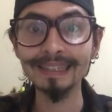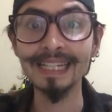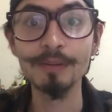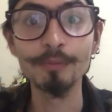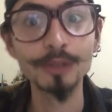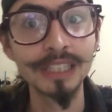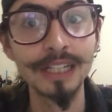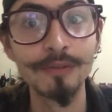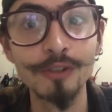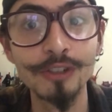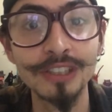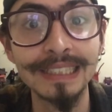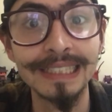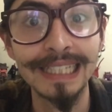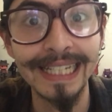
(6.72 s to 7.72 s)
Tenemos
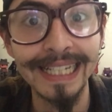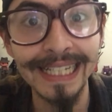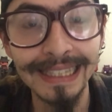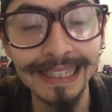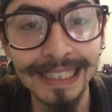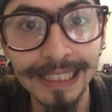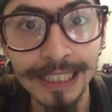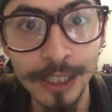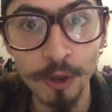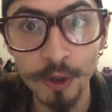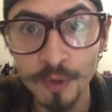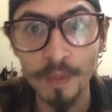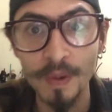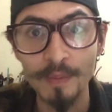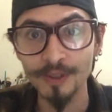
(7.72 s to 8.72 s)
teléfonos inteligentes,
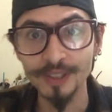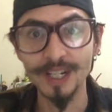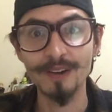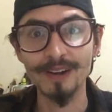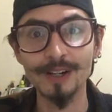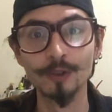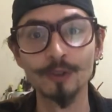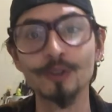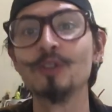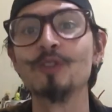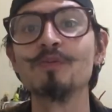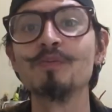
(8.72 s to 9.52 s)
nos podemos grabar nosotros